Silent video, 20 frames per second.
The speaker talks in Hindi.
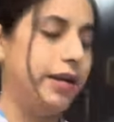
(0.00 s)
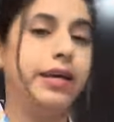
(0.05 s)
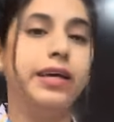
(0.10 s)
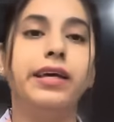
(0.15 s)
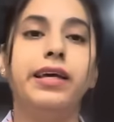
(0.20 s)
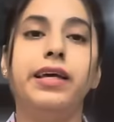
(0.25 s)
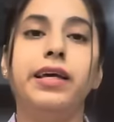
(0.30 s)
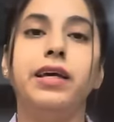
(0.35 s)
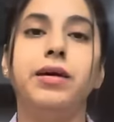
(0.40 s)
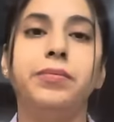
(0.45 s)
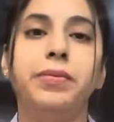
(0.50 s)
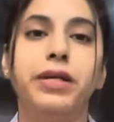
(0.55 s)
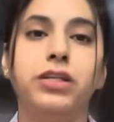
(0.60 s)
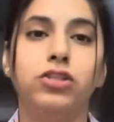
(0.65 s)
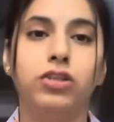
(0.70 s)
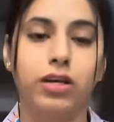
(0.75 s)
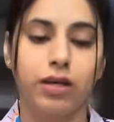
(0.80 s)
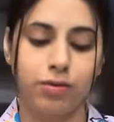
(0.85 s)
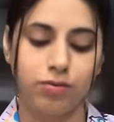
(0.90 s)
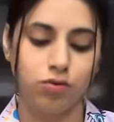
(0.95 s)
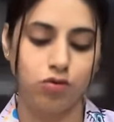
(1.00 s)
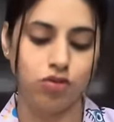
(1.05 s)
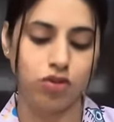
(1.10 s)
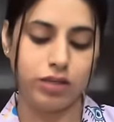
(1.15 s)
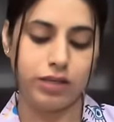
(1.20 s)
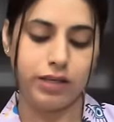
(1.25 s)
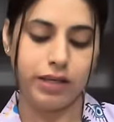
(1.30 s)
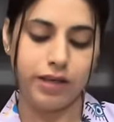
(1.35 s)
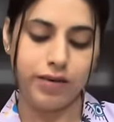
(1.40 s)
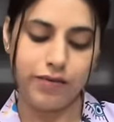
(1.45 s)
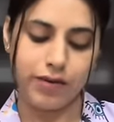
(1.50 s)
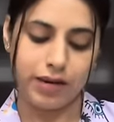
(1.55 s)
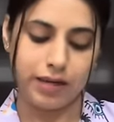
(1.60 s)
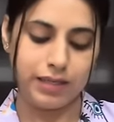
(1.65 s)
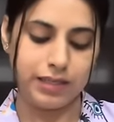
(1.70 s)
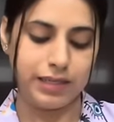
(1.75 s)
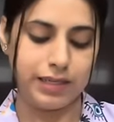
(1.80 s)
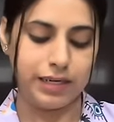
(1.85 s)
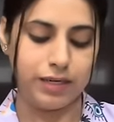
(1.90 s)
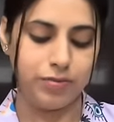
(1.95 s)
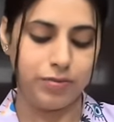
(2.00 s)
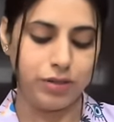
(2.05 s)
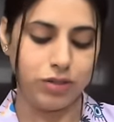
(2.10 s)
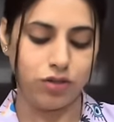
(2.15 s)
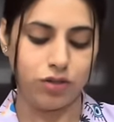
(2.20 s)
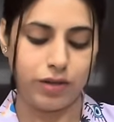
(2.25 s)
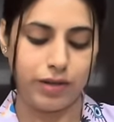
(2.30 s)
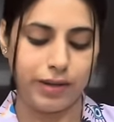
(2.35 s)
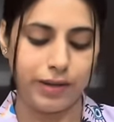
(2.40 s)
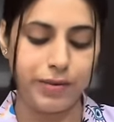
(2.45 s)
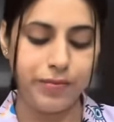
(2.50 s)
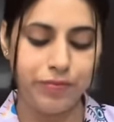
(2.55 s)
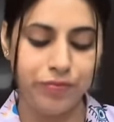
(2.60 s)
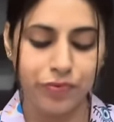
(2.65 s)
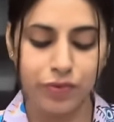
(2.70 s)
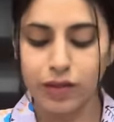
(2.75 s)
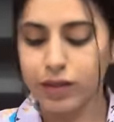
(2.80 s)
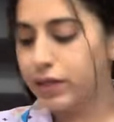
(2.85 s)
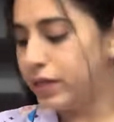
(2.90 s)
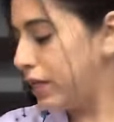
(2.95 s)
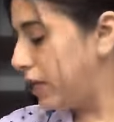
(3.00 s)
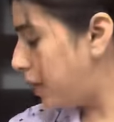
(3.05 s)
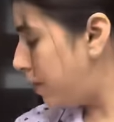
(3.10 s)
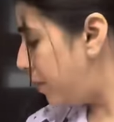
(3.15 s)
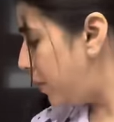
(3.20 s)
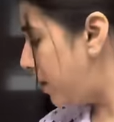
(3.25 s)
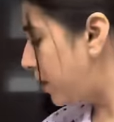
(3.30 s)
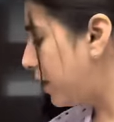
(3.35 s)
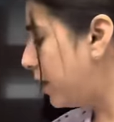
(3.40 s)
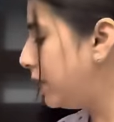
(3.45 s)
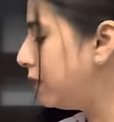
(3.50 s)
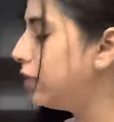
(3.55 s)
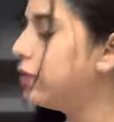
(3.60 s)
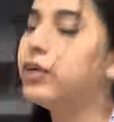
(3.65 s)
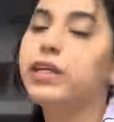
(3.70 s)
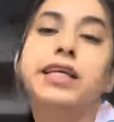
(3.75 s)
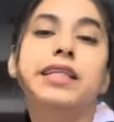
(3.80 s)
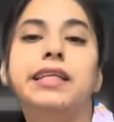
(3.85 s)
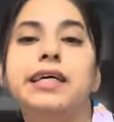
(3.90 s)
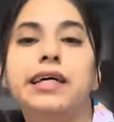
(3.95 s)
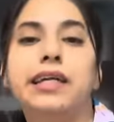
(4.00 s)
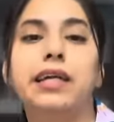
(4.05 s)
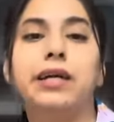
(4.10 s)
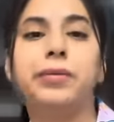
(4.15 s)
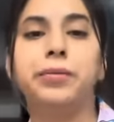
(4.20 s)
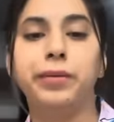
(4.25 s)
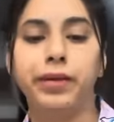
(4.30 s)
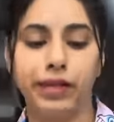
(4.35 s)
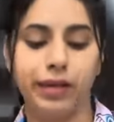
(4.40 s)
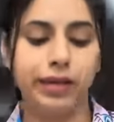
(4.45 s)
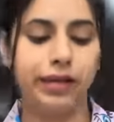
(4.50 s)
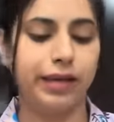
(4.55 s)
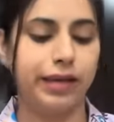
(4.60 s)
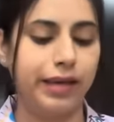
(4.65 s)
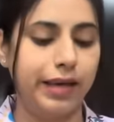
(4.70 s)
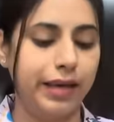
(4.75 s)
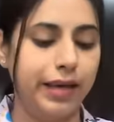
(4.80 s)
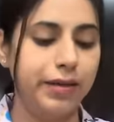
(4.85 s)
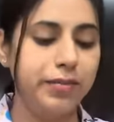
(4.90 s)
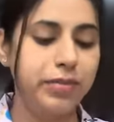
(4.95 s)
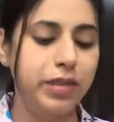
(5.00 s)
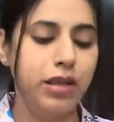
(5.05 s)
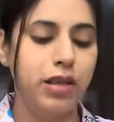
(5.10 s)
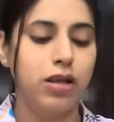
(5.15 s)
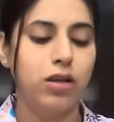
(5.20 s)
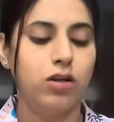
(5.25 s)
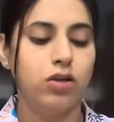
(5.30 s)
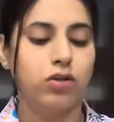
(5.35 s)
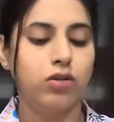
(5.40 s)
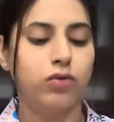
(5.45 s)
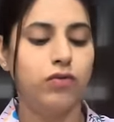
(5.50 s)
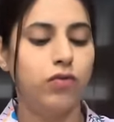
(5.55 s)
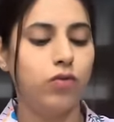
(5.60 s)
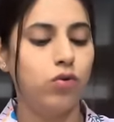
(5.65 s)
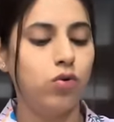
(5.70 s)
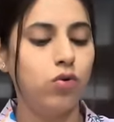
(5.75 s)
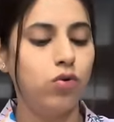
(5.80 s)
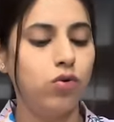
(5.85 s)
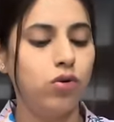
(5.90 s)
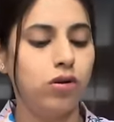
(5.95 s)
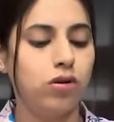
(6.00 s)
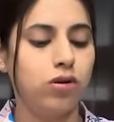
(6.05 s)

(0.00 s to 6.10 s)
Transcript: एक भेजा है मुझे ये वाला सेट भेजा है ये भी अगेन ग्रीन कलर में ही है वो